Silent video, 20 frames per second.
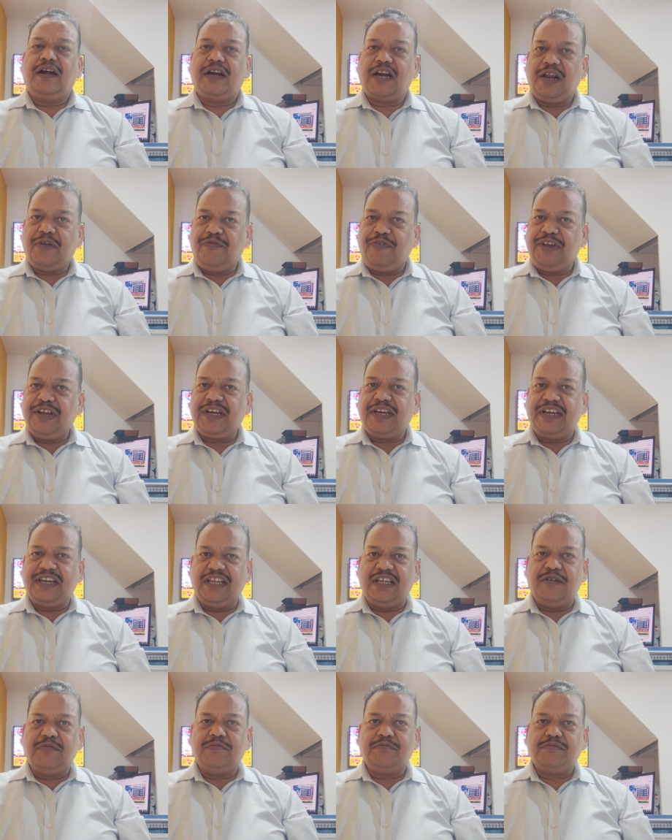ट्रैफिक
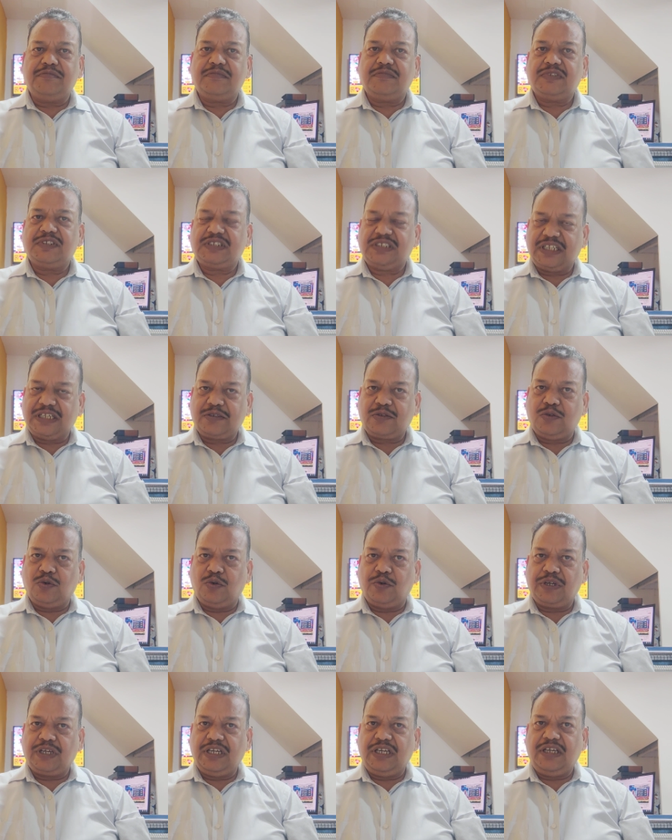नियम सख्त
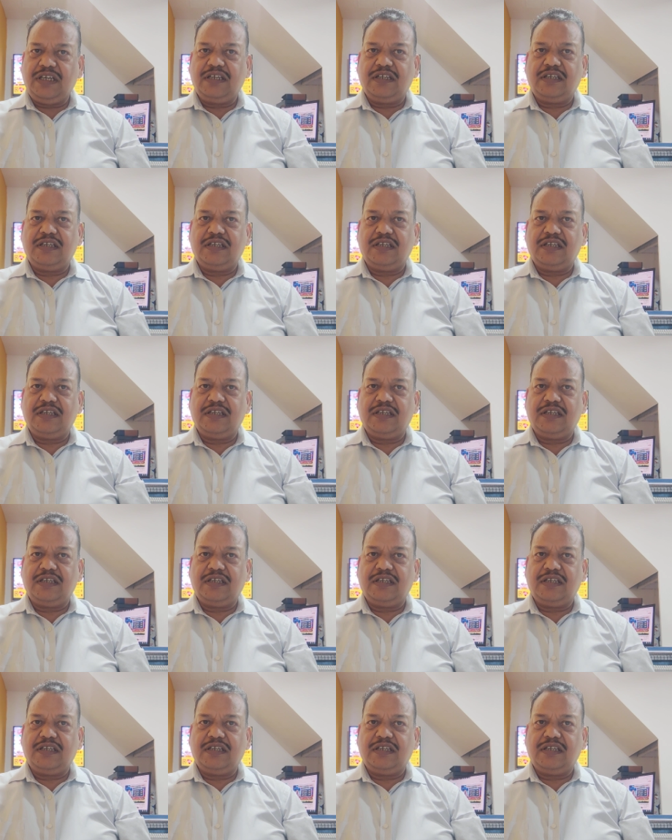होंगे